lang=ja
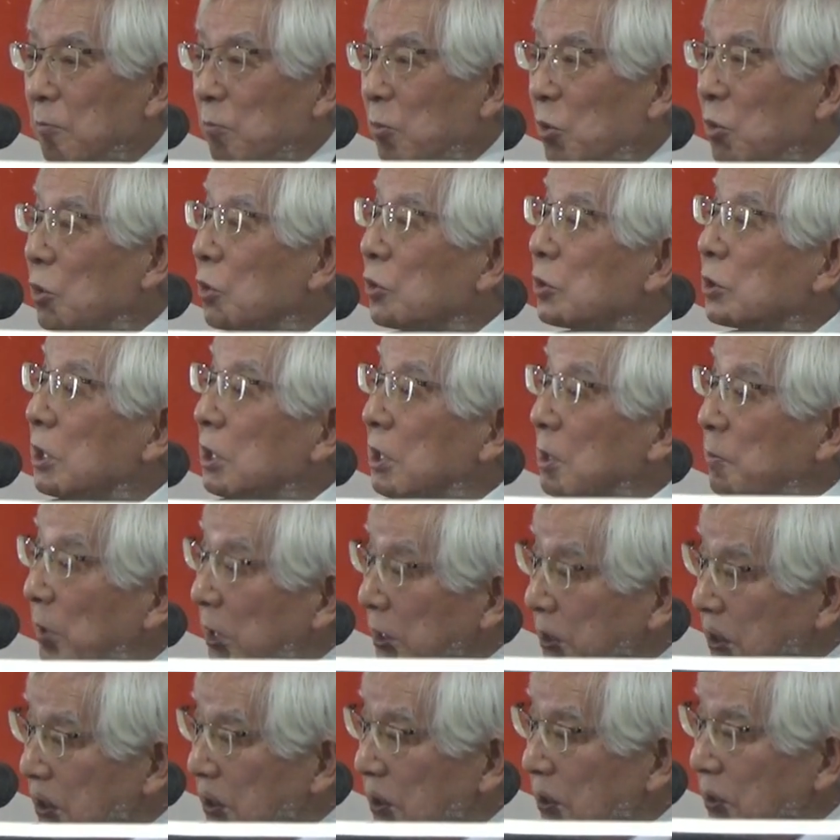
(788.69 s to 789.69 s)
戻ってき
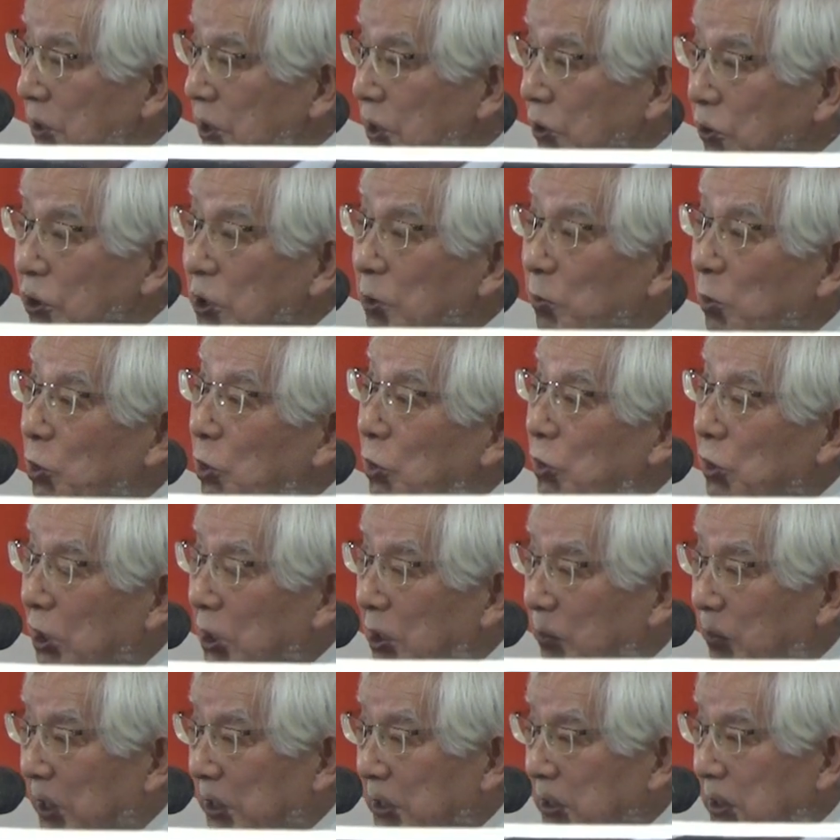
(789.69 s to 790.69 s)
ます地区に戻っ
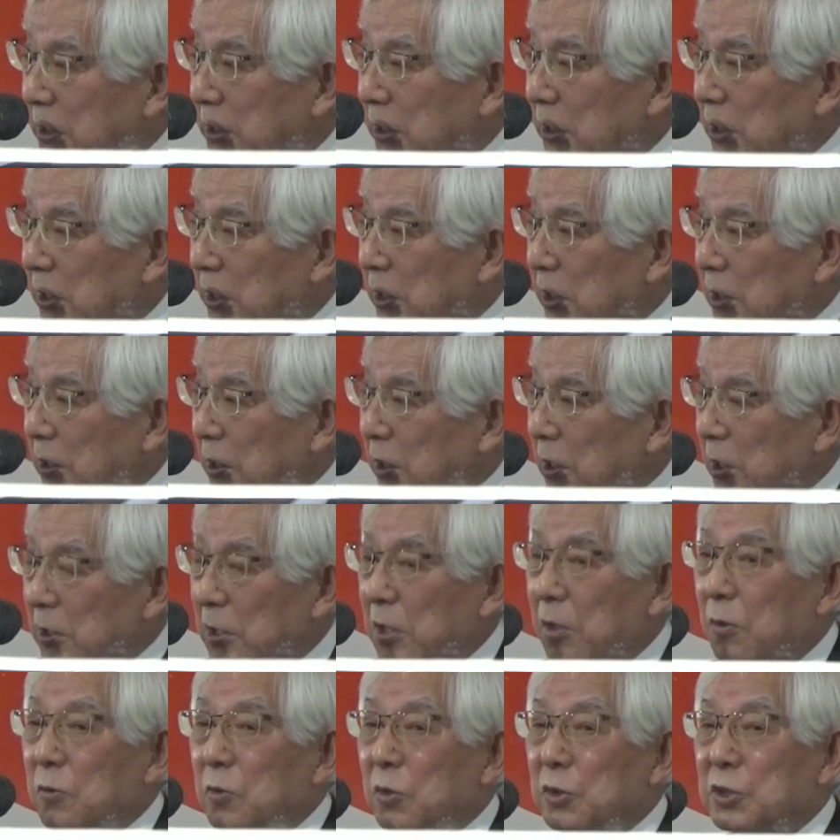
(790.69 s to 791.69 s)
てきます
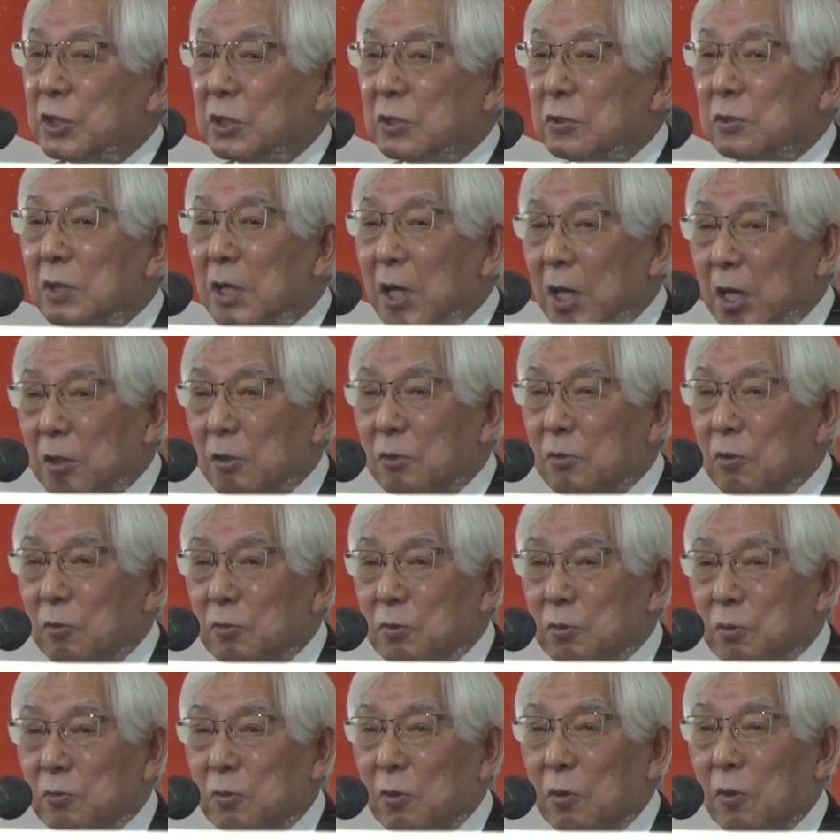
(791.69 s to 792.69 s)
でこの地区が
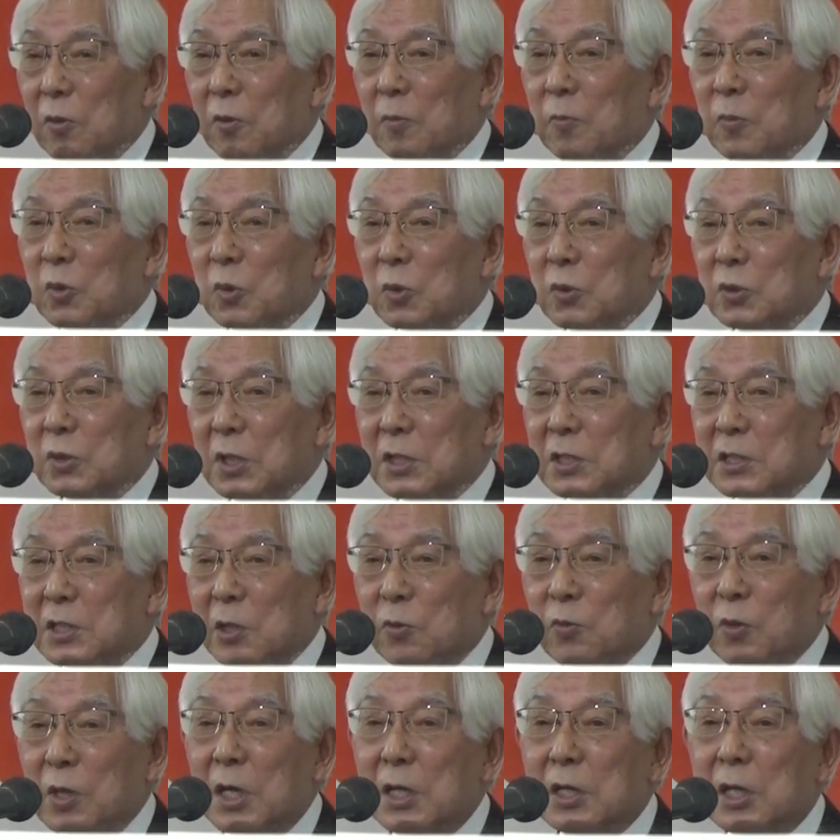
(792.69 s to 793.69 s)
その戻ってき
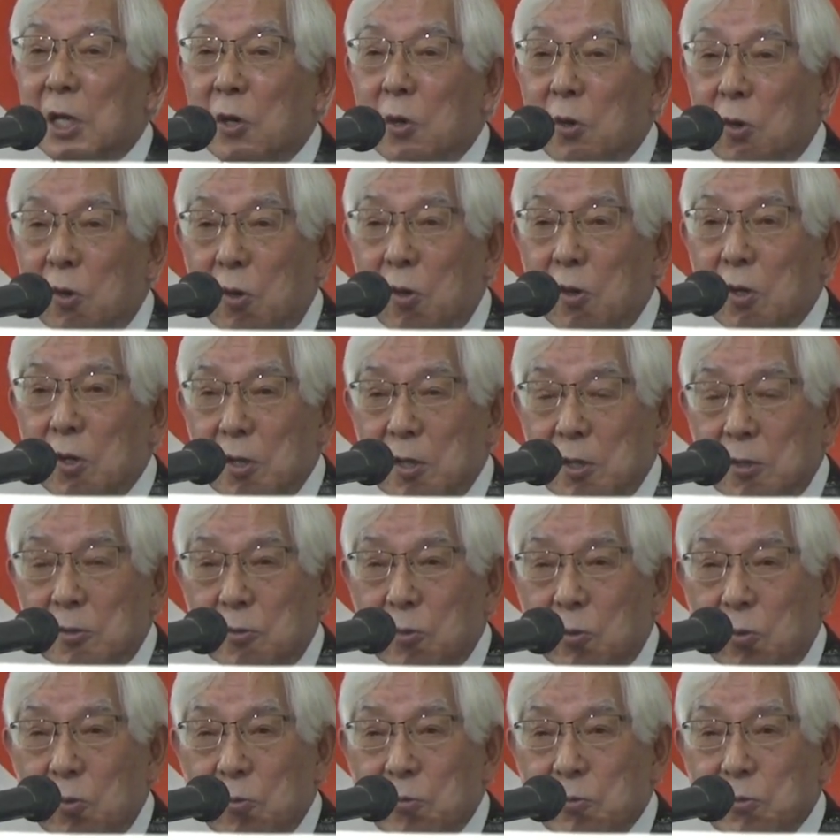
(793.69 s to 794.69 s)
たお金を
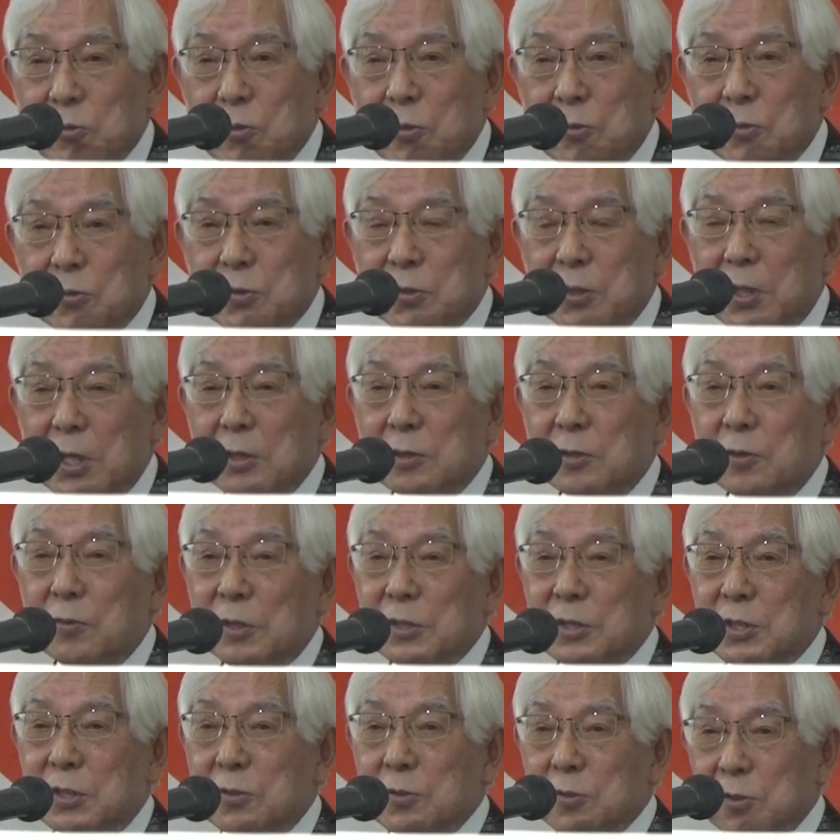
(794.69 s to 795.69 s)
どう運用するかっていう
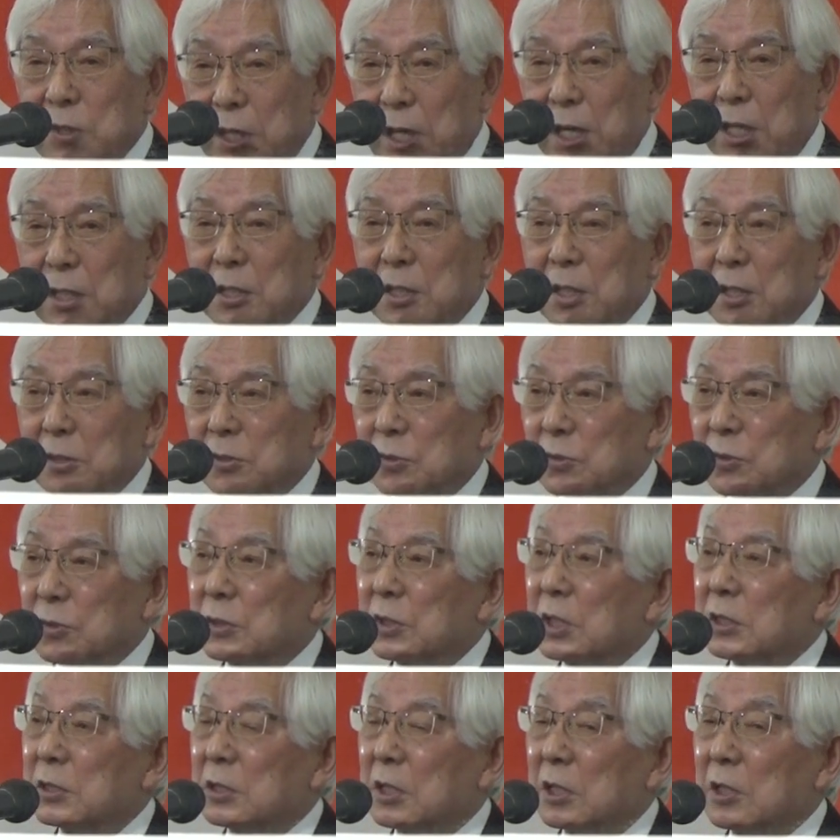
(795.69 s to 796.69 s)
のは地区が判断する
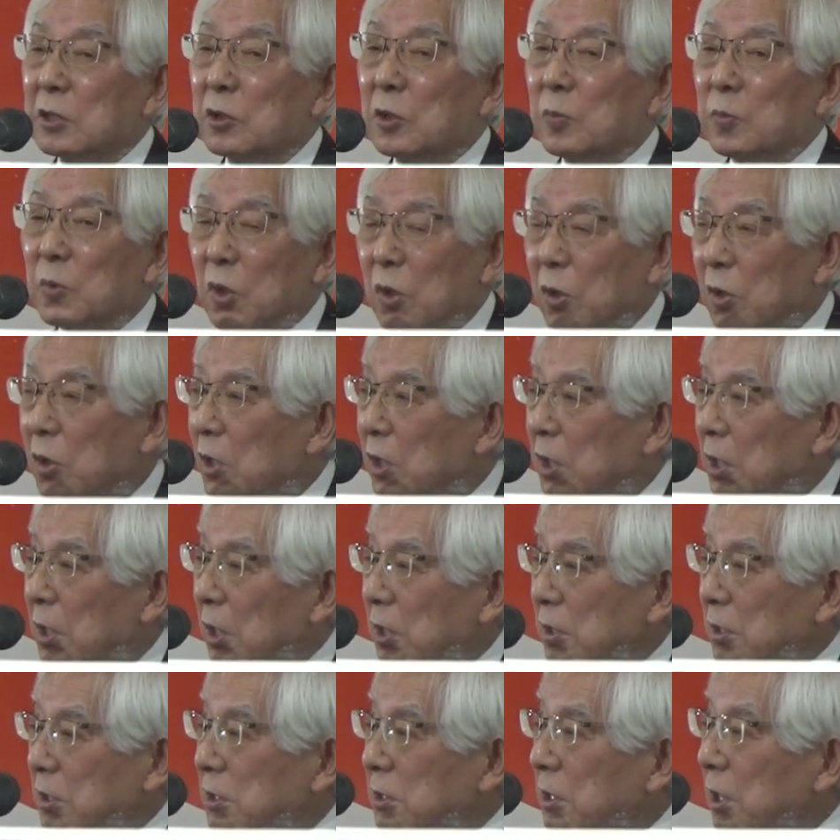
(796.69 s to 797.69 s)
んですけれども
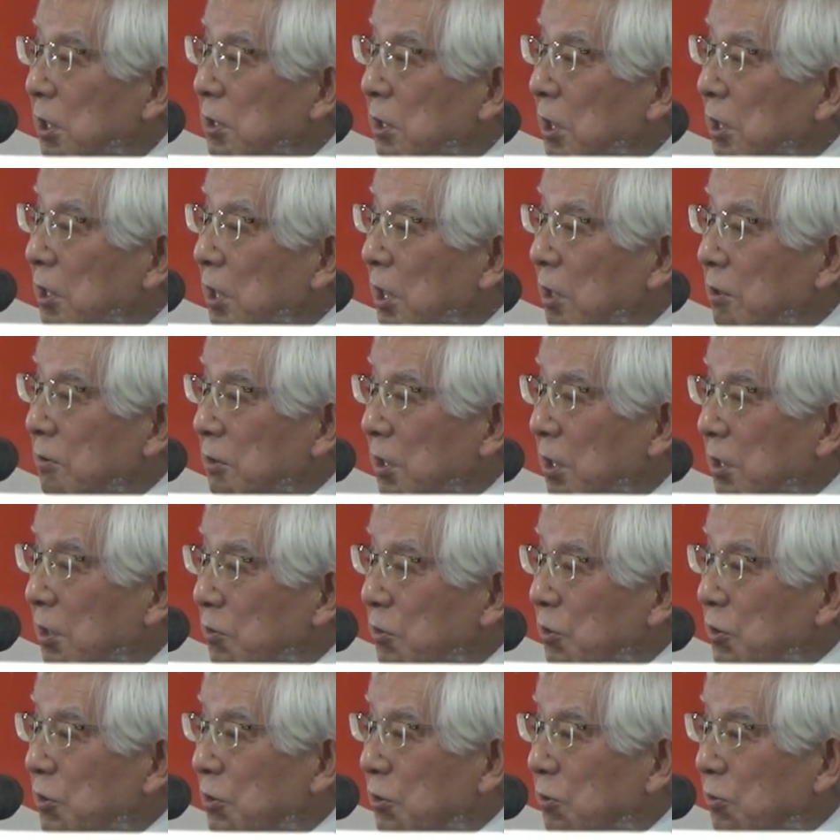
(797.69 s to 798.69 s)

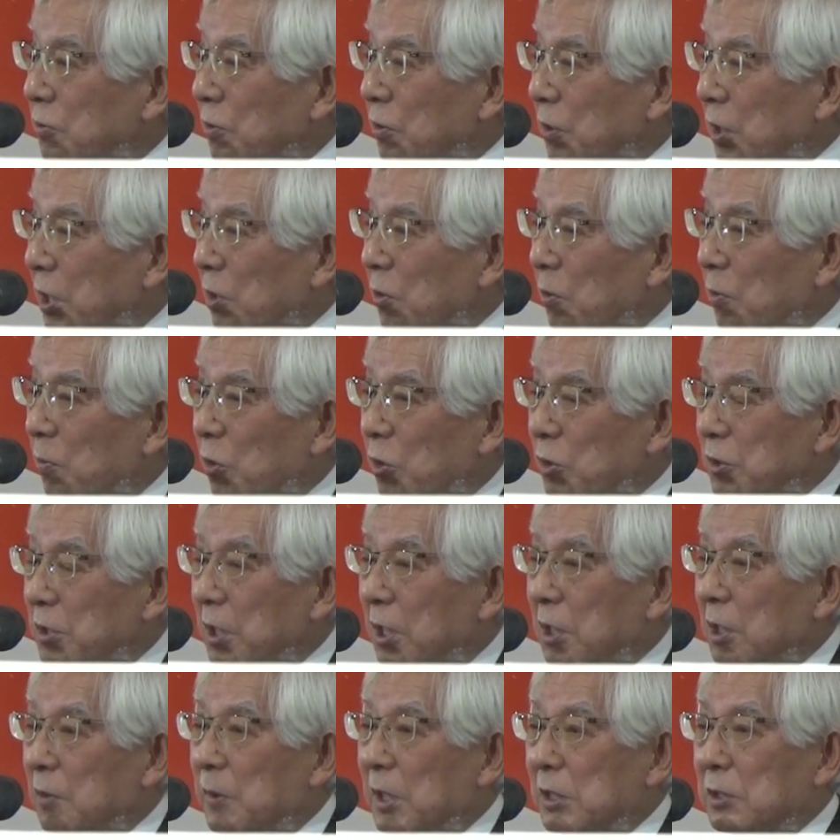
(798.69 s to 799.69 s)
2770地区の例を申
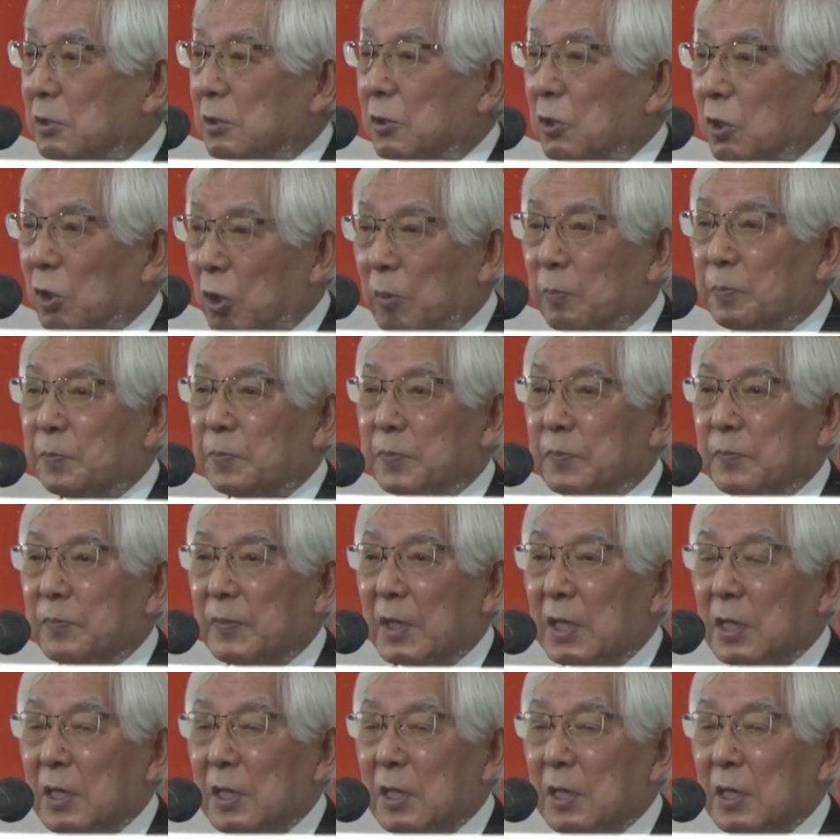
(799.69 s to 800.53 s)
し上げますと